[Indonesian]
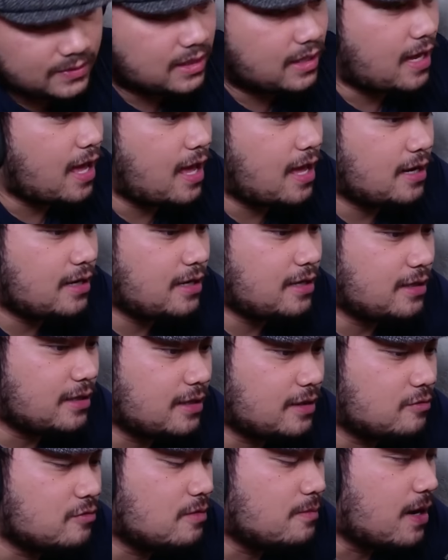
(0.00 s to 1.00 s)
Kali
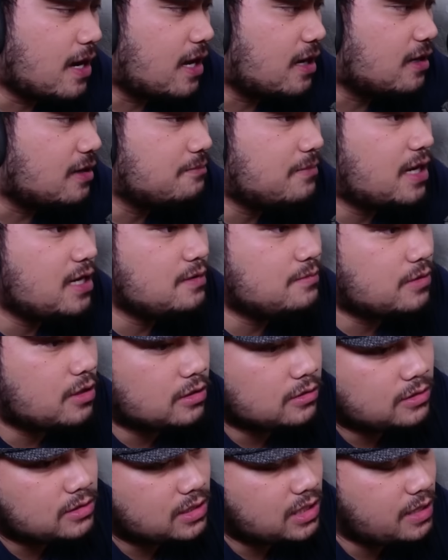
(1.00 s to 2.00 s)
ini gua bakal kembali
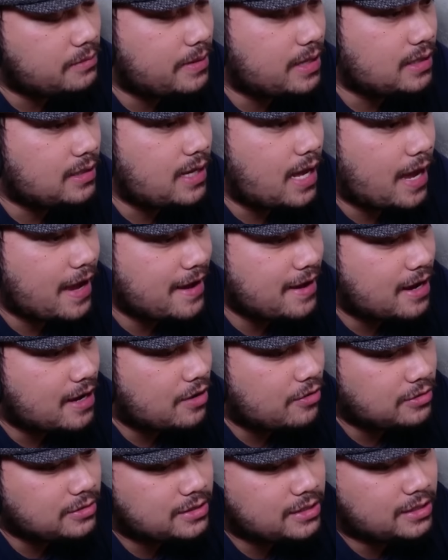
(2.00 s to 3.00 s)
menonton anime Daina
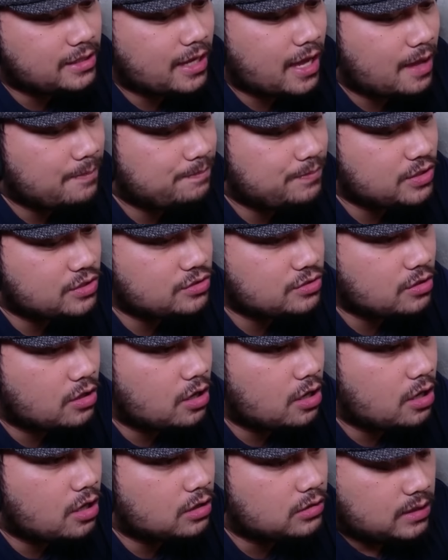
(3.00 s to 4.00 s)
Naoji
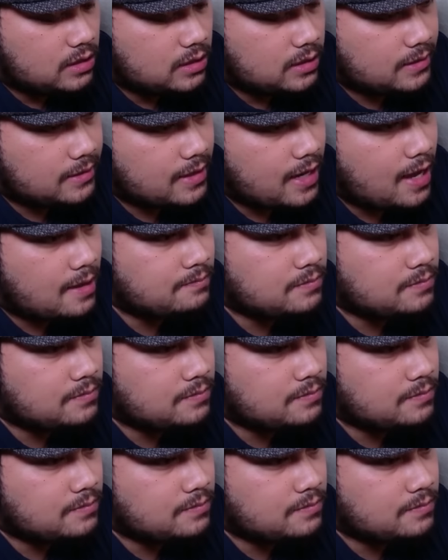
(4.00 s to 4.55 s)
episode 6